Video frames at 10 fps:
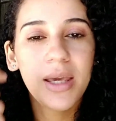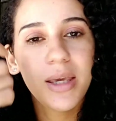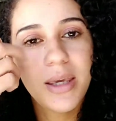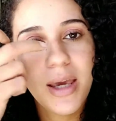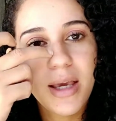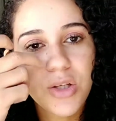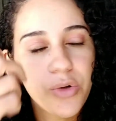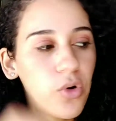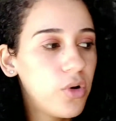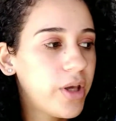E é isso,
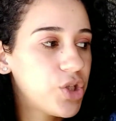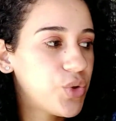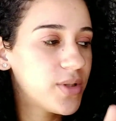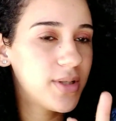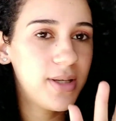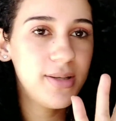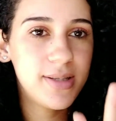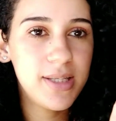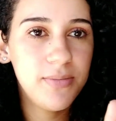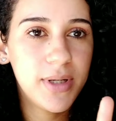eu coloquei as coisas aqui em
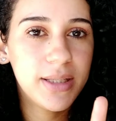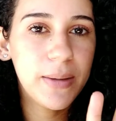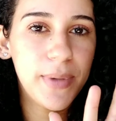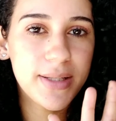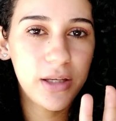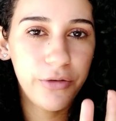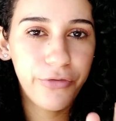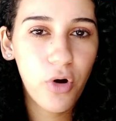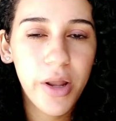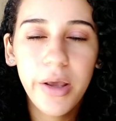cima da mesa aqui
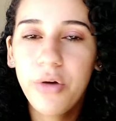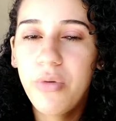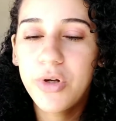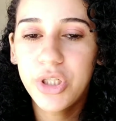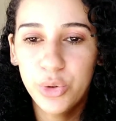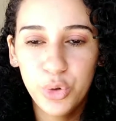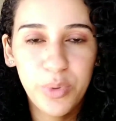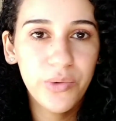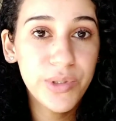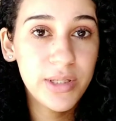fora e eu vou mostrar tudo
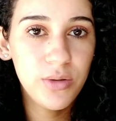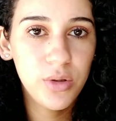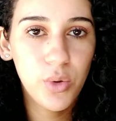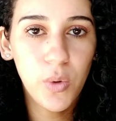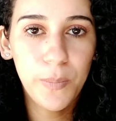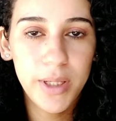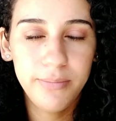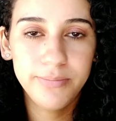pra vocês o que eu comprei,